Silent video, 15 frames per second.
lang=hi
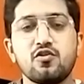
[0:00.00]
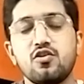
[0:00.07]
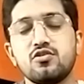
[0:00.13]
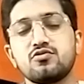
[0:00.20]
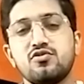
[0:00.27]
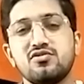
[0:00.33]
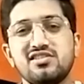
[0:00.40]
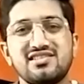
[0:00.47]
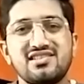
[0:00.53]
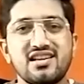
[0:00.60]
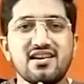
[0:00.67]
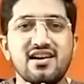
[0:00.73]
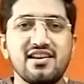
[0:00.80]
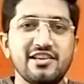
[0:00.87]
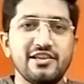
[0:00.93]
कौन कौन सी
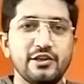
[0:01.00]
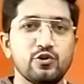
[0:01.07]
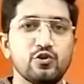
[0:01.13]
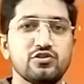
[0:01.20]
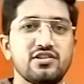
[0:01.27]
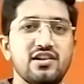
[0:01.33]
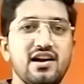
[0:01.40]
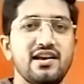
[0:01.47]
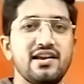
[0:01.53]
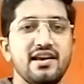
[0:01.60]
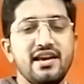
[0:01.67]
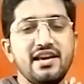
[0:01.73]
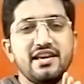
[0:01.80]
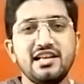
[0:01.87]
सरकारी योजनाएँ